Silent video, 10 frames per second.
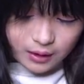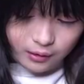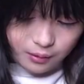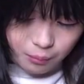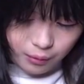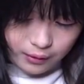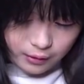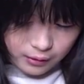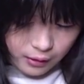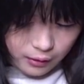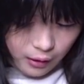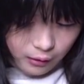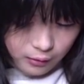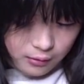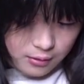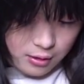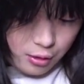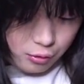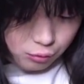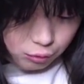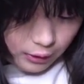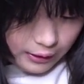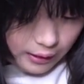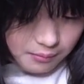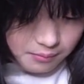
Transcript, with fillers: Kayaknya bukanya ini agak susah deh.